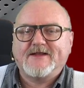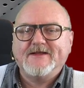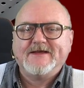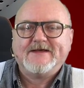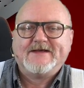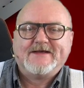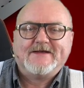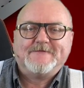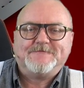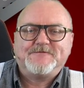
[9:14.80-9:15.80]
werden,
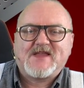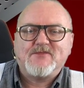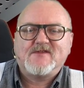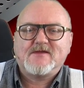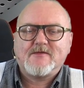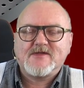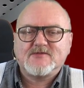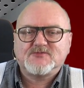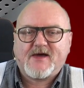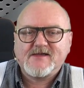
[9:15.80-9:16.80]
hm, da müsste man mit
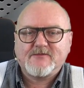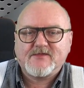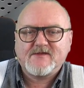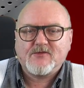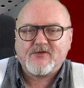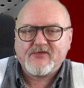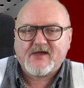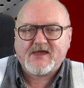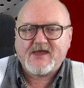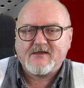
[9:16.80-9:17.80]
dem Speicher ein bisschen
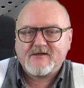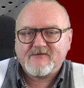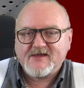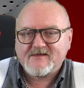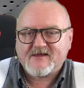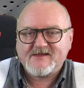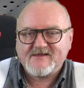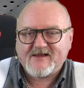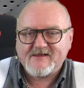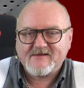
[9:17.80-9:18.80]
runtergehen. Und wie gesagt,
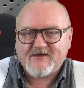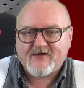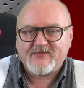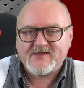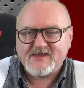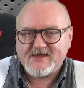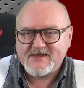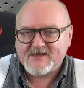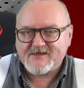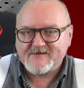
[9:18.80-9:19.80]
diese ganzen Karten, die
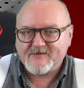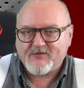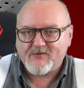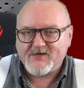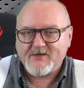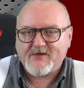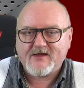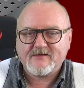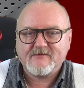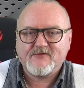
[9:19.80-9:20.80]
hier diese
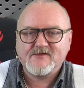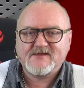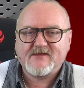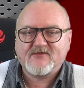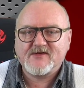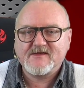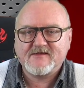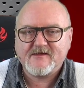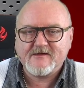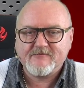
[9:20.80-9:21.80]
Probleme hatten, wo es dann
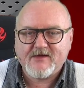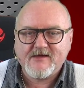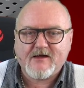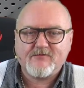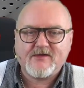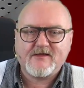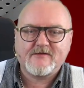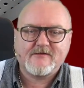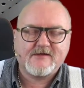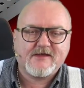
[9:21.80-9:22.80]
freeste bei
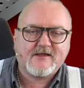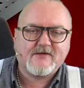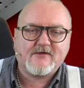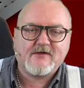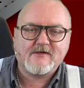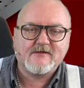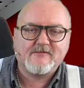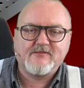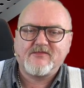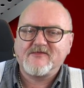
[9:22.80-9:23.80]
Youngblood und ich hatte auch
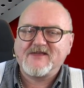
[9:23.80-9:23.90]
äh,